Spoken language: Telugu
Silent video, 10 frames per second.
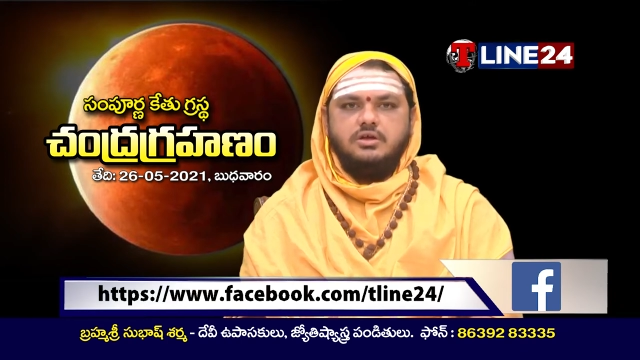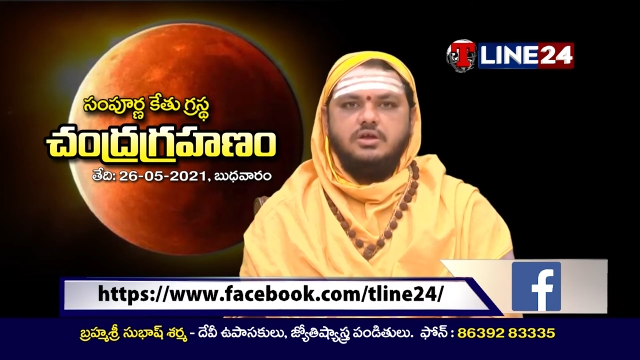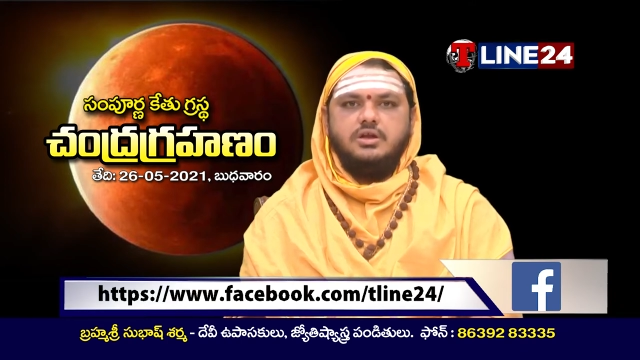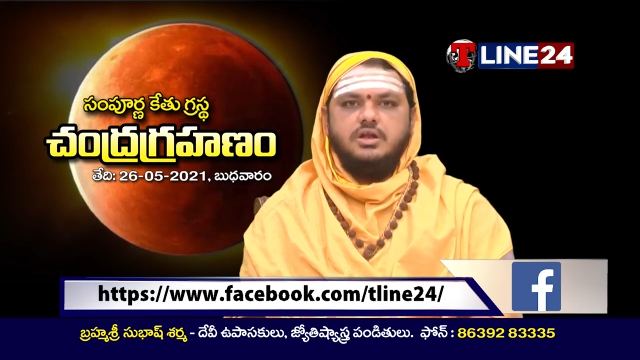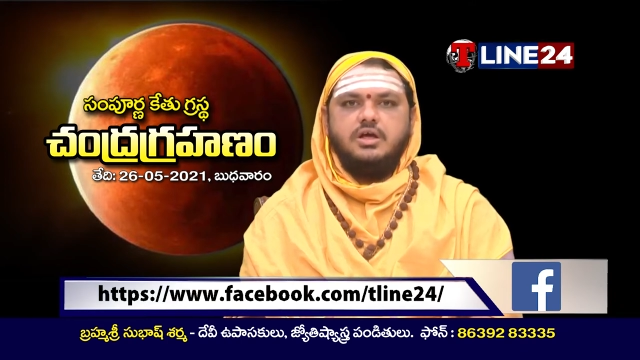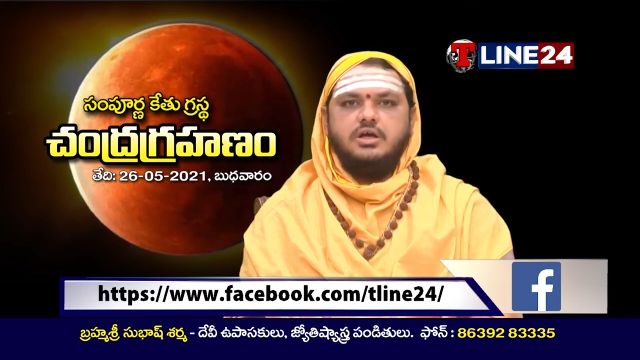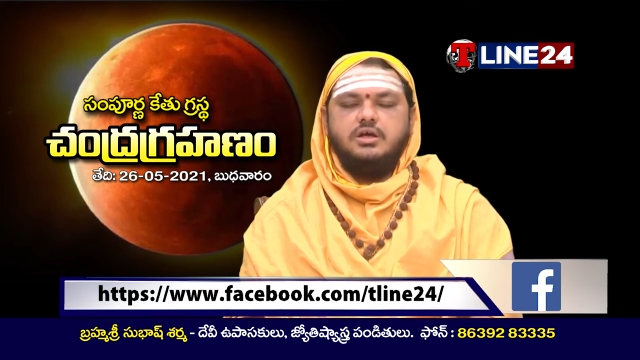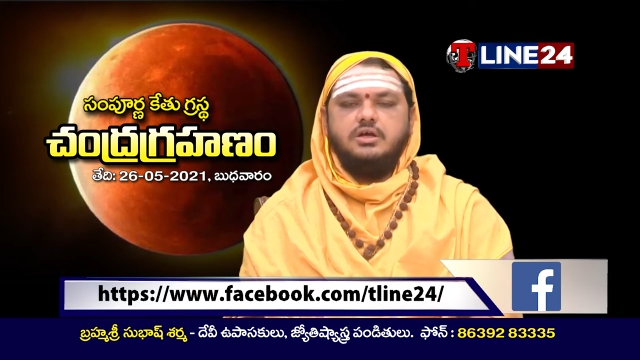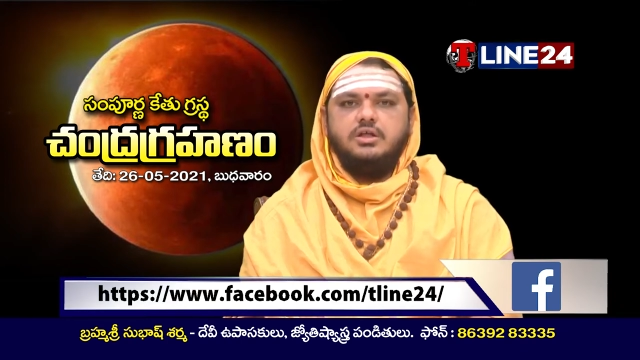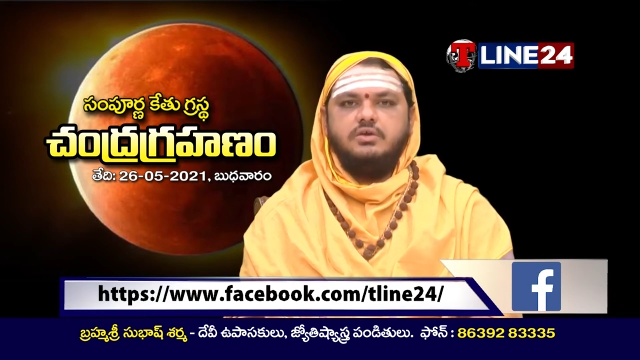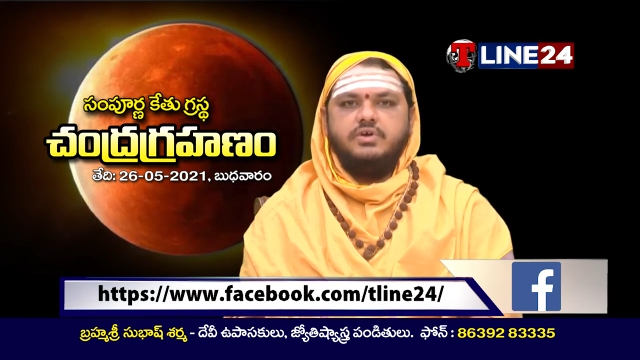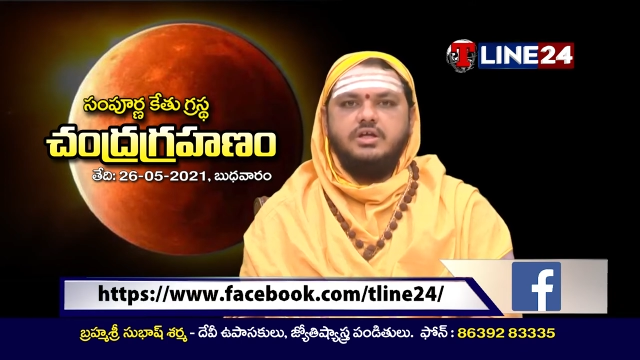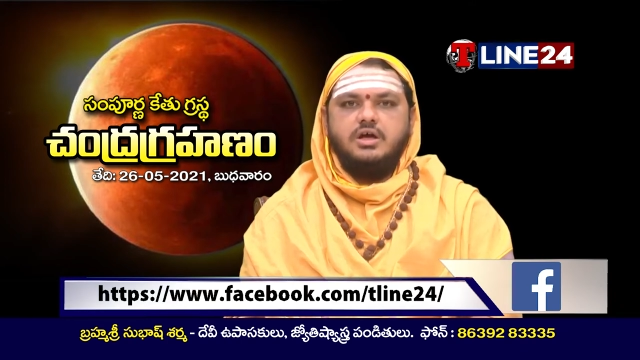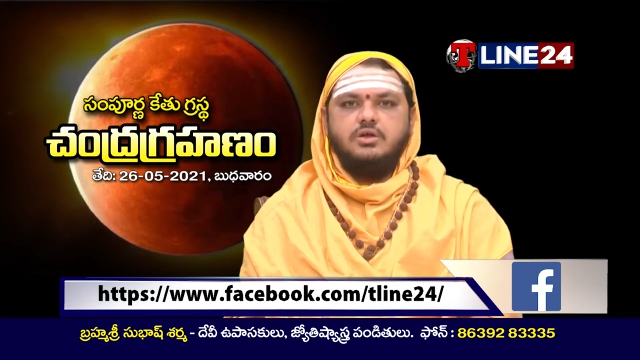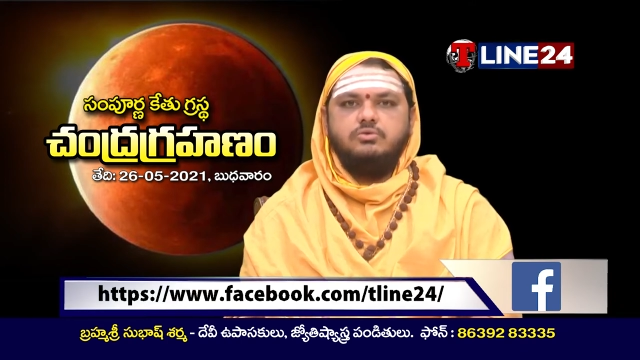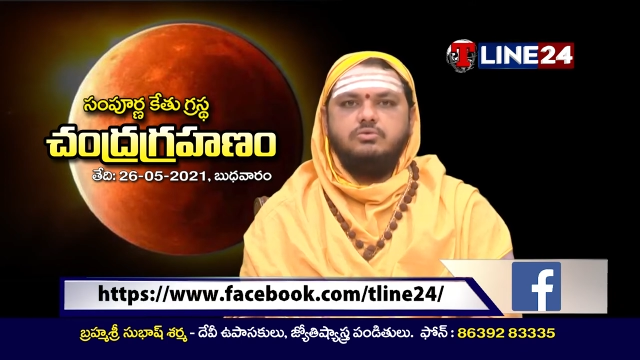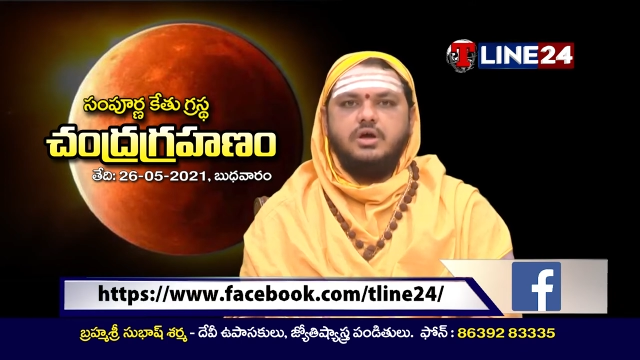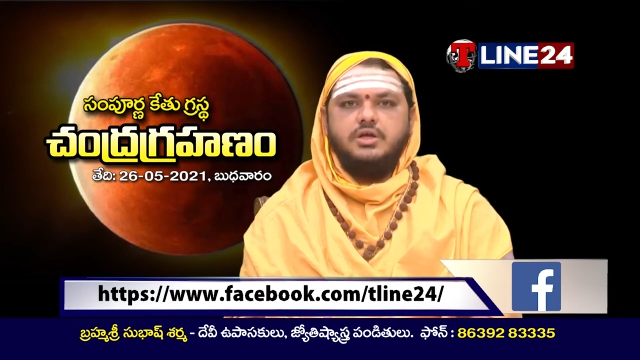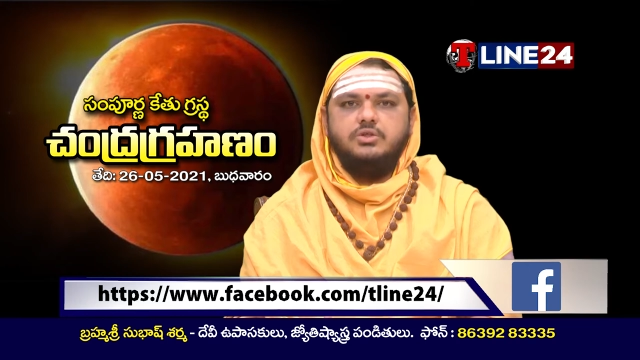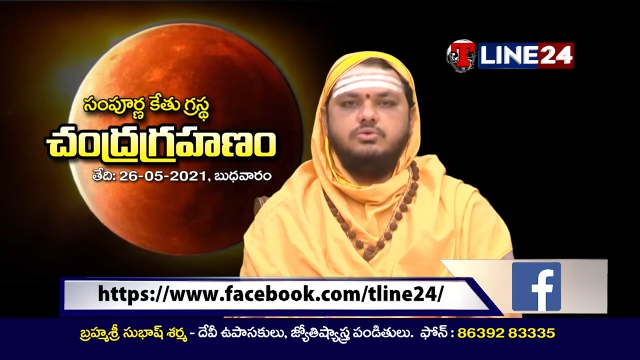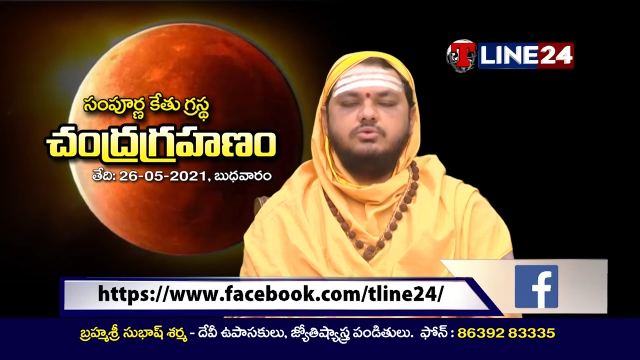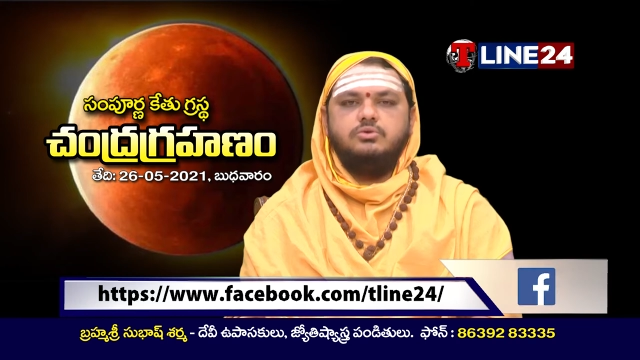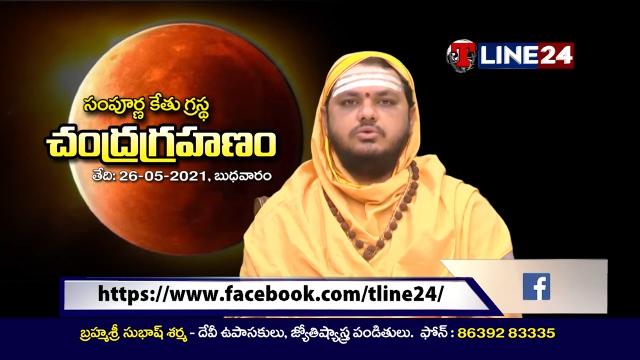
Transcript: ఈ నెల ఇరవై ఆరు ఐదు